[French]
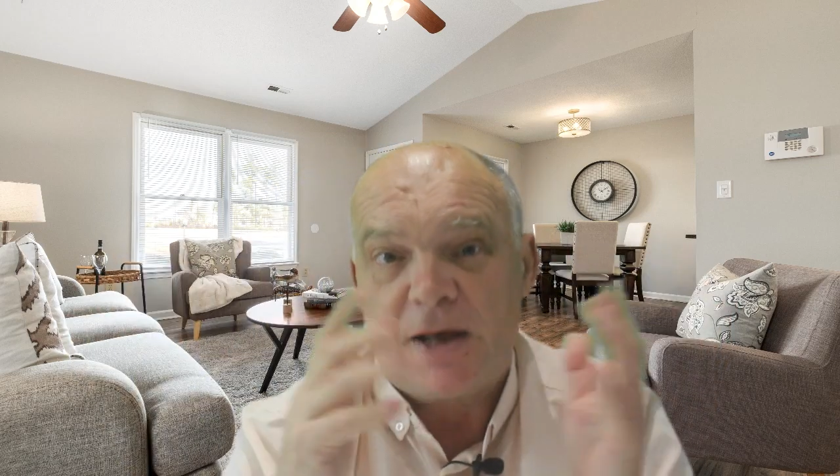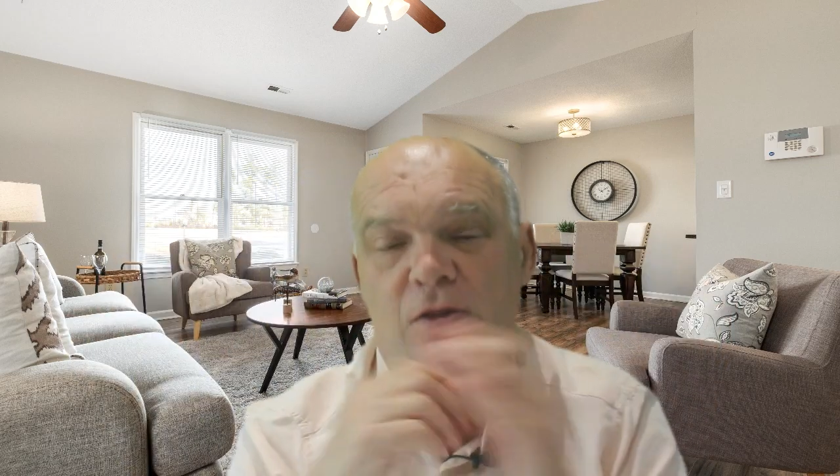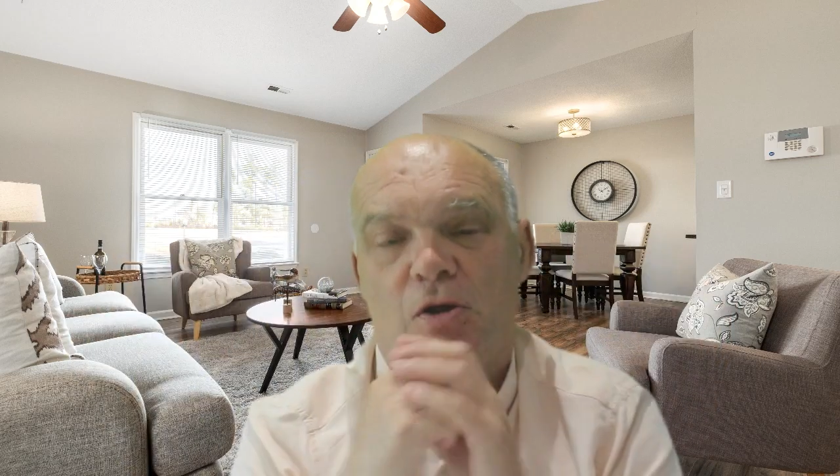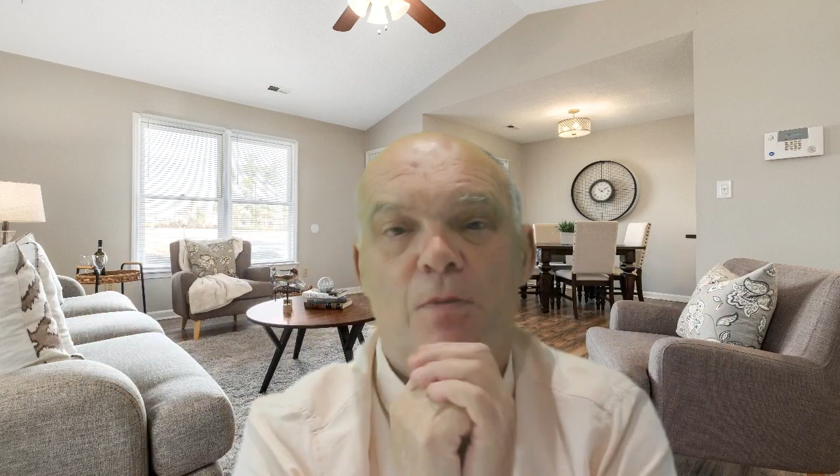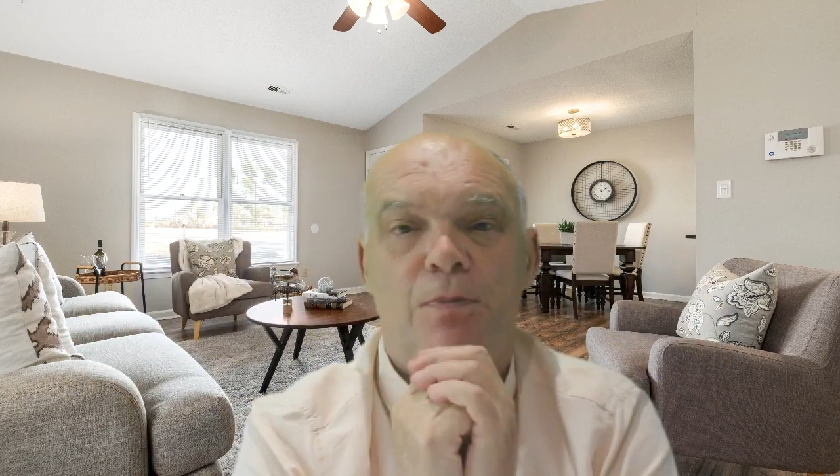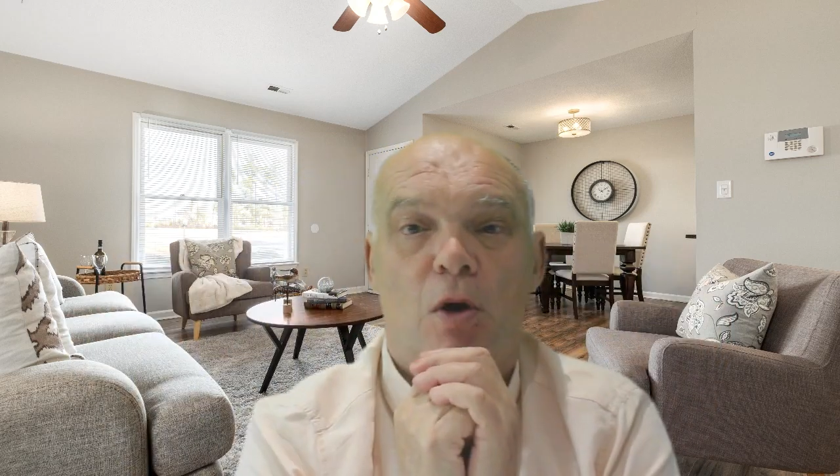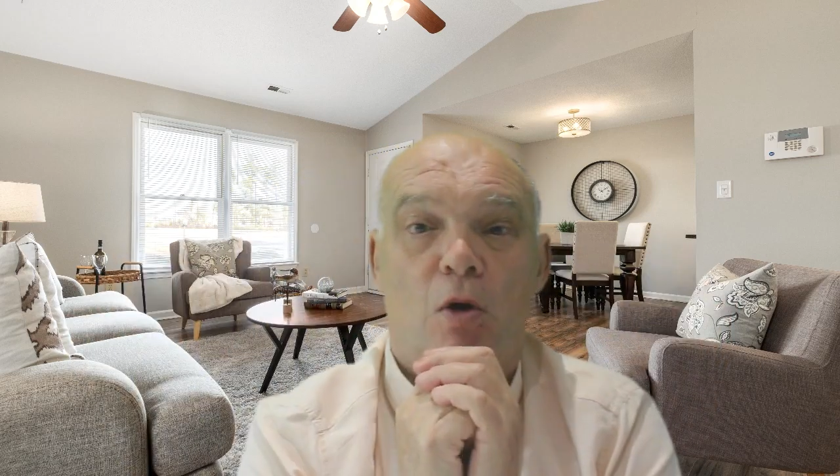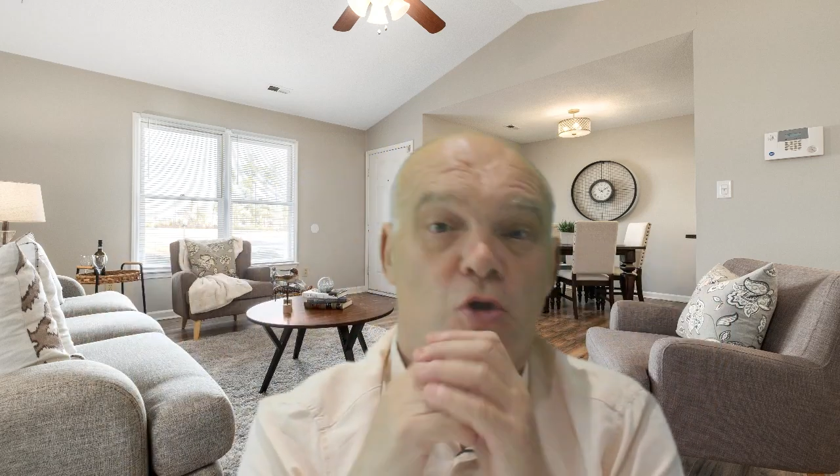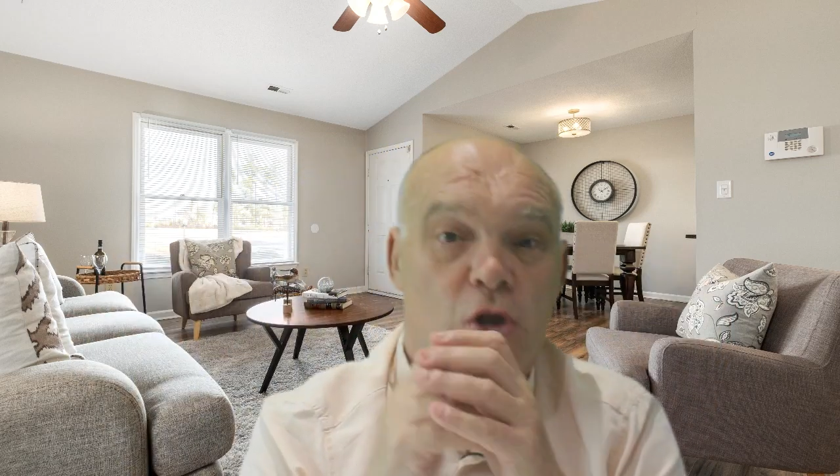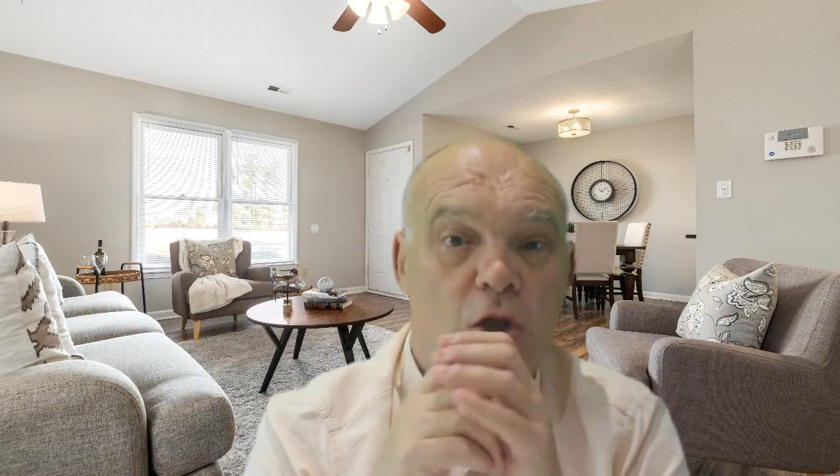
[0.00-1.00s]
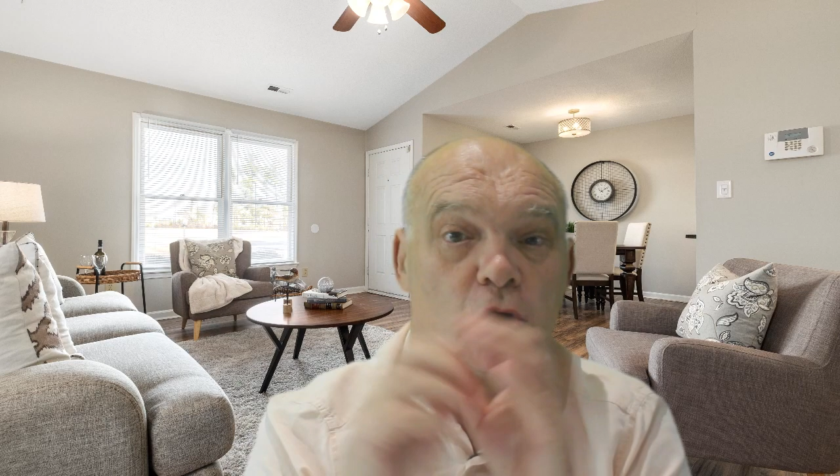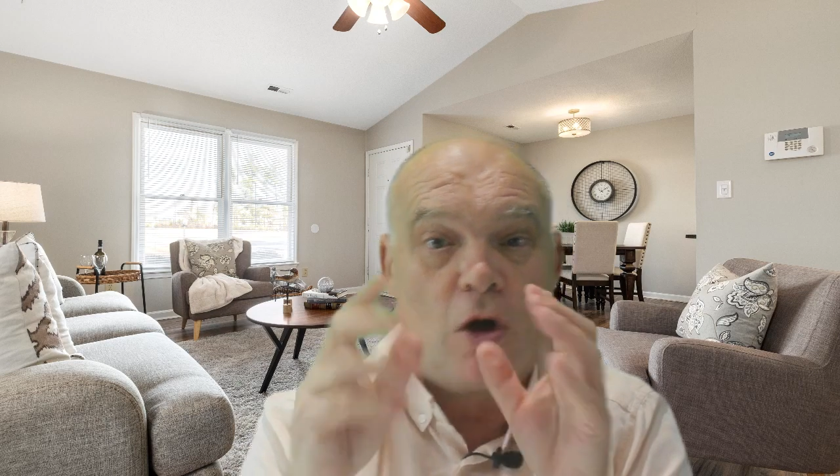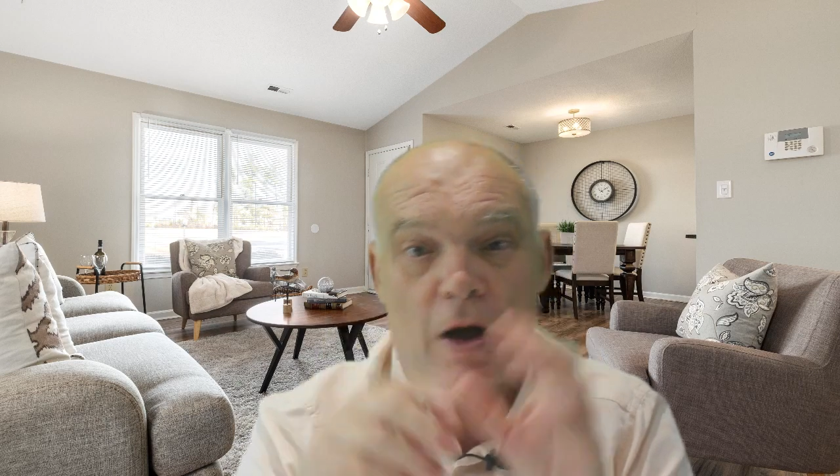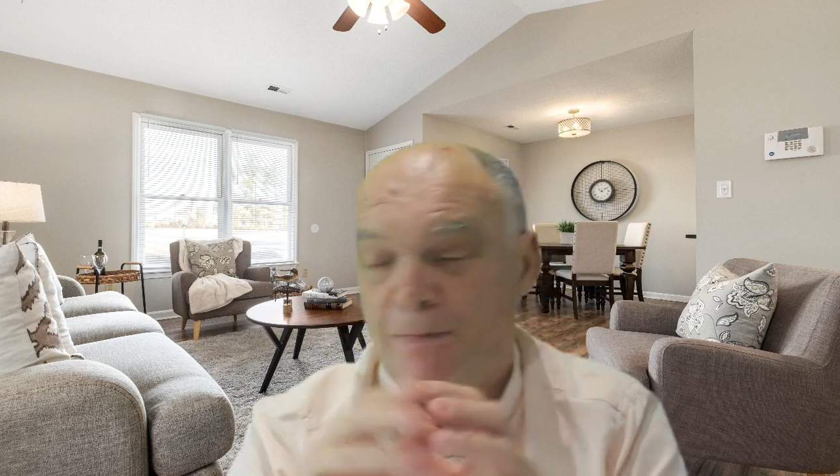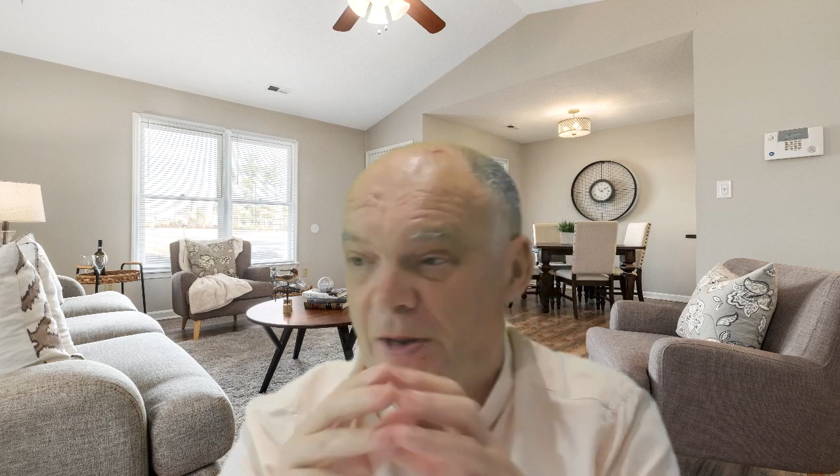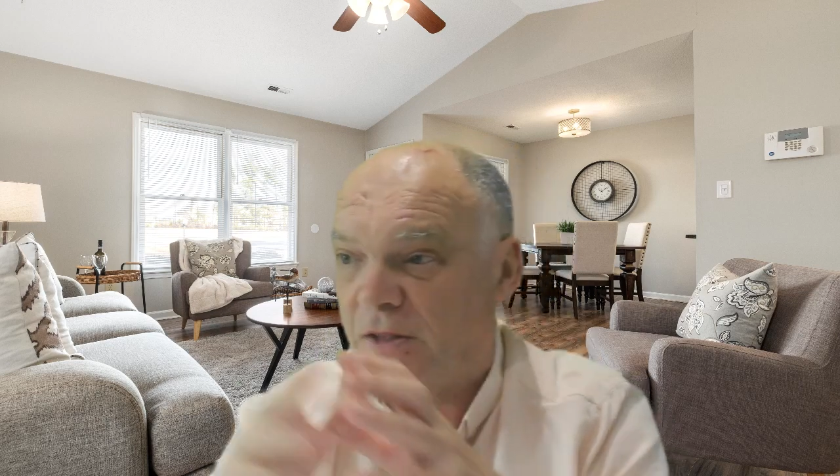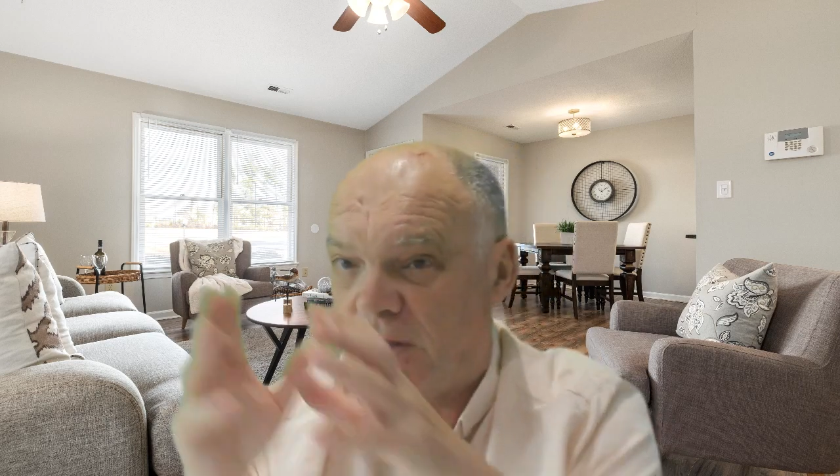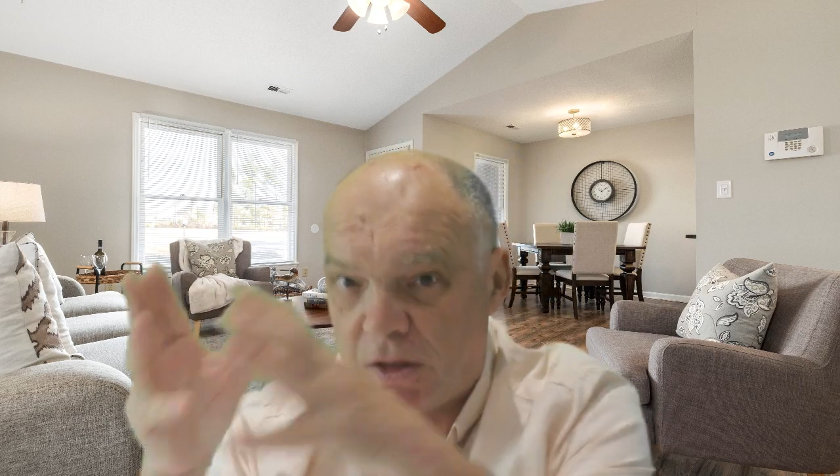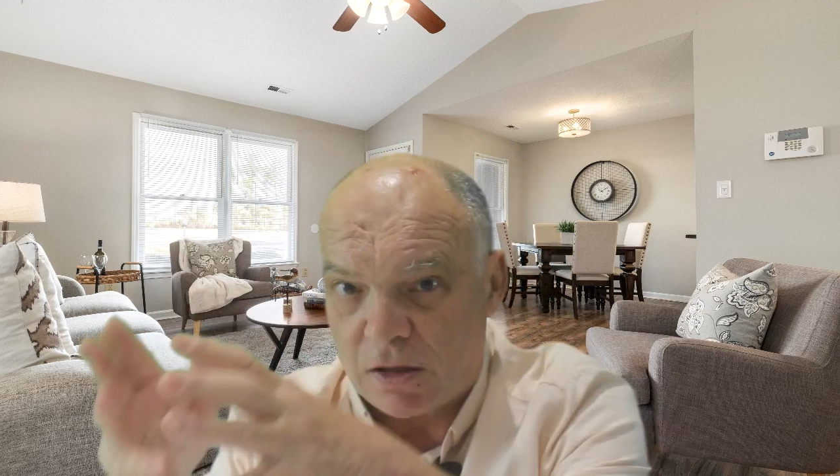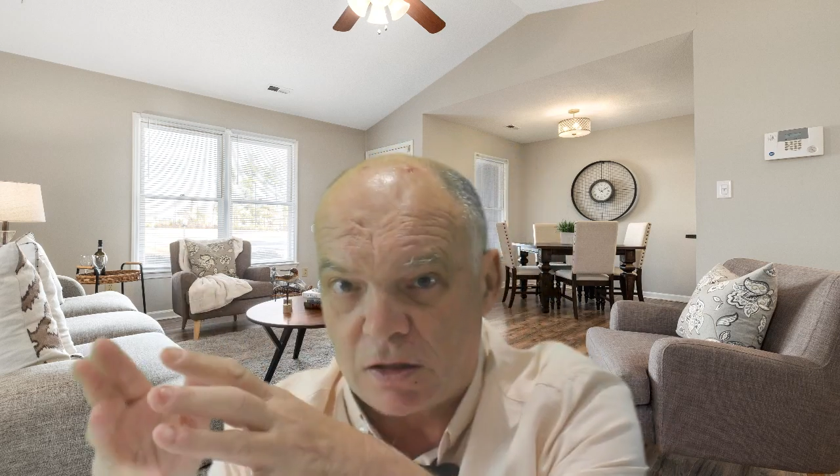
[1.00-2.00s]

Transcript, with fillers: exemple en cherchant à placer